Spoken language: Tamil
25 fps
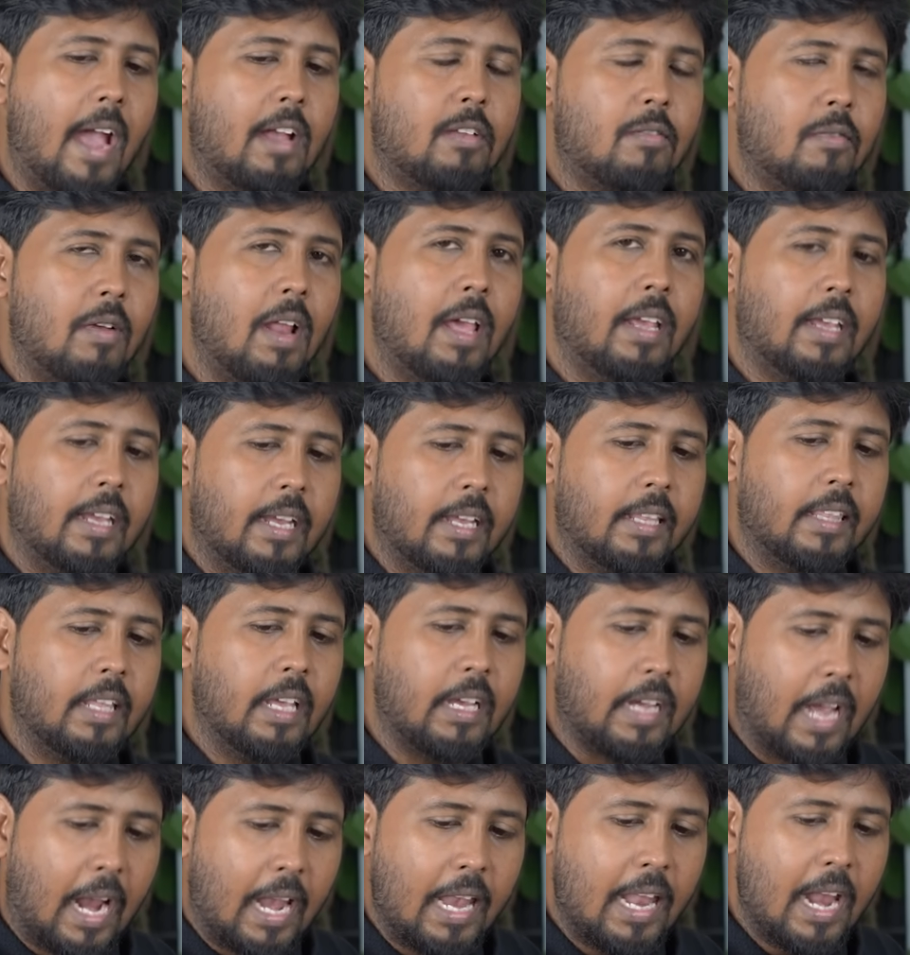ஆக்சுவலா இது
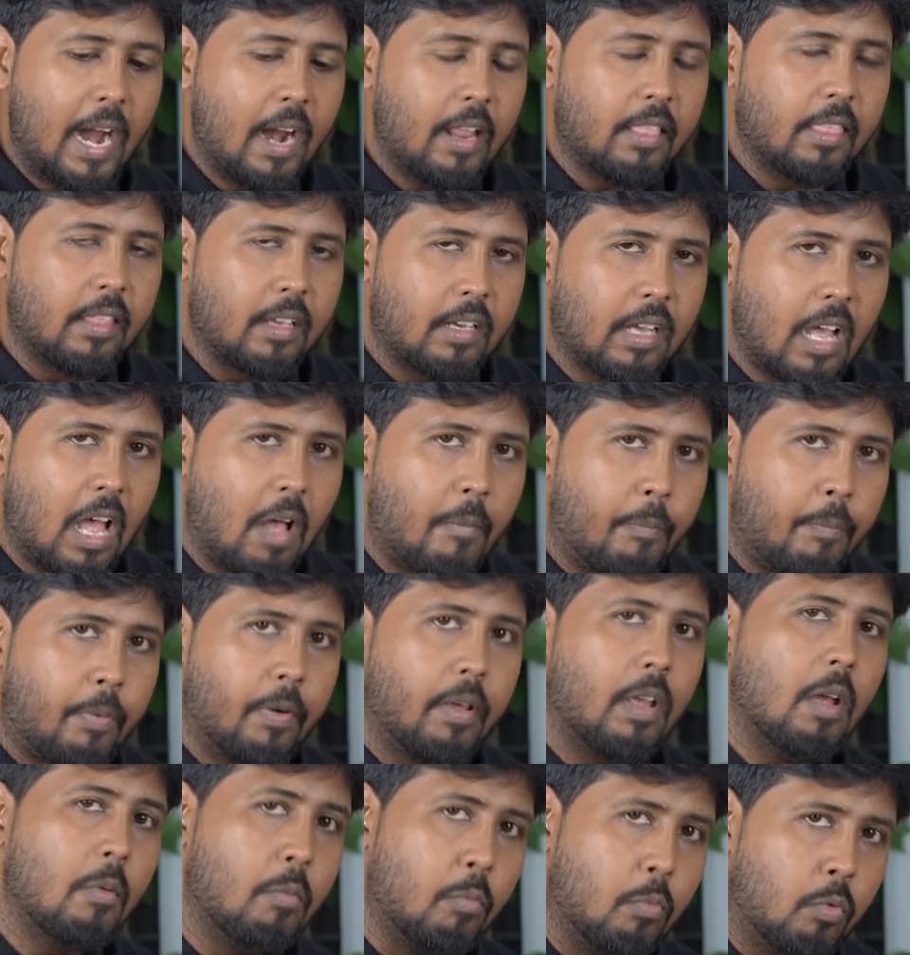கல்யாணத்துக்கு
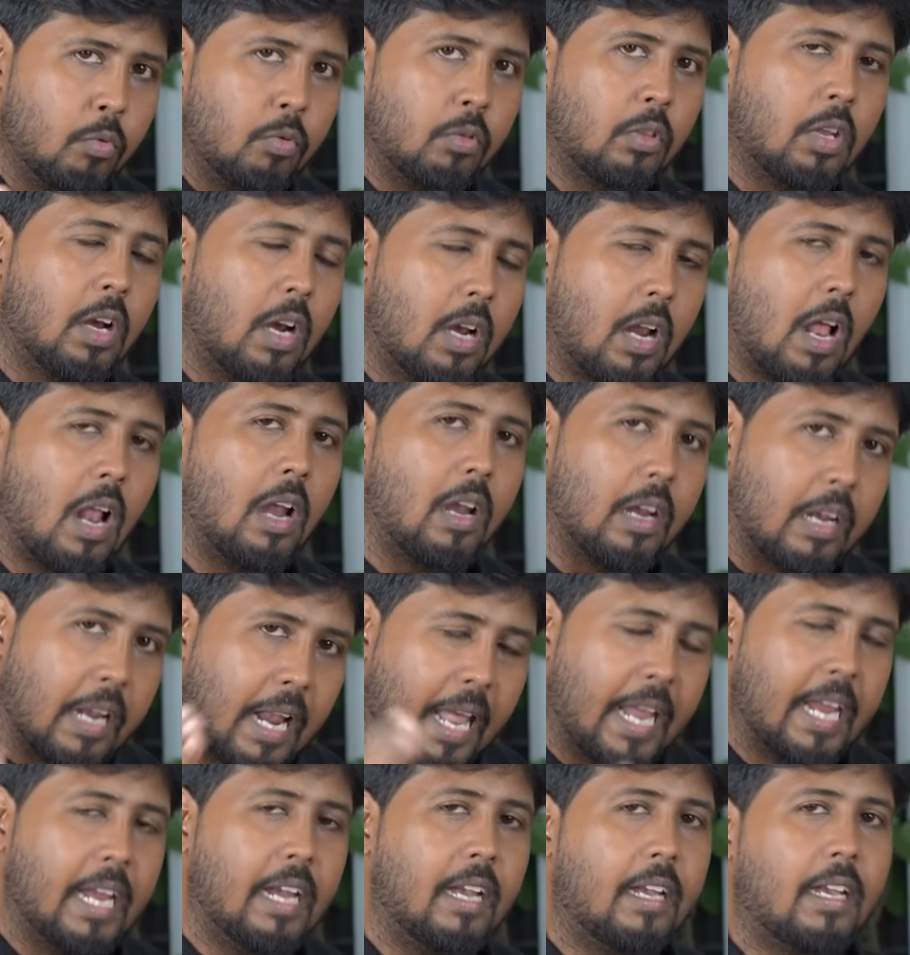அப்படியே முந்தின நாள்
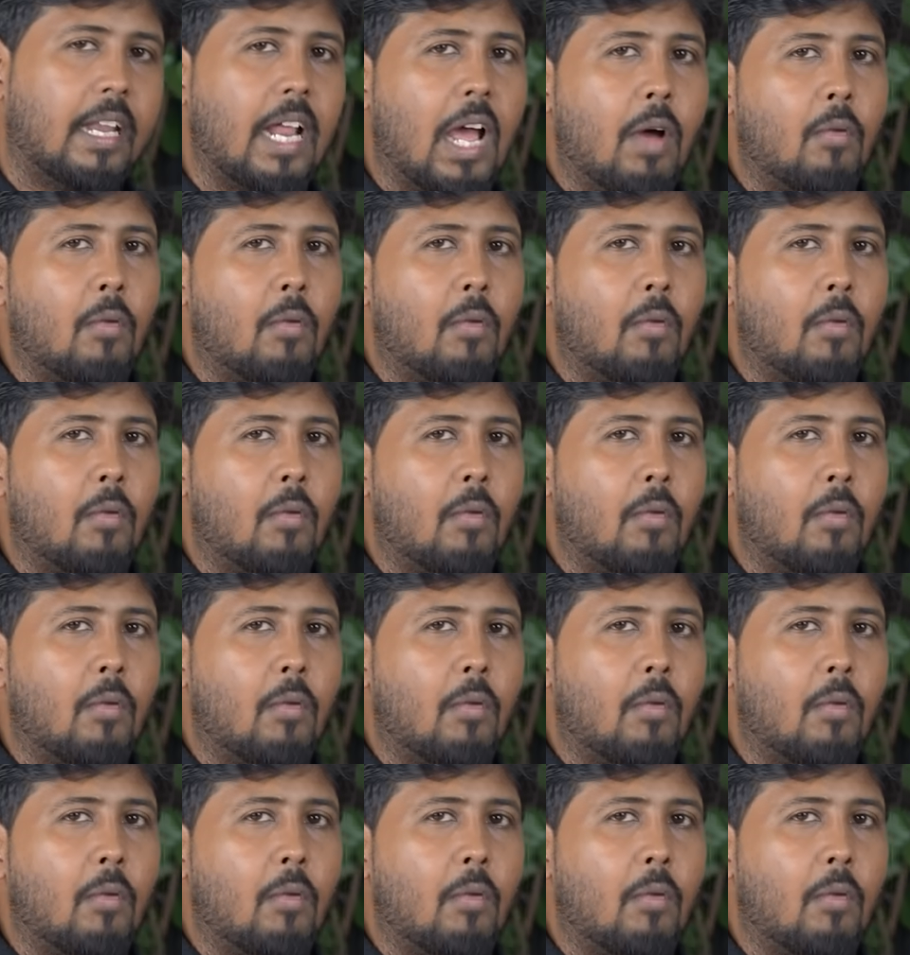நைட்டு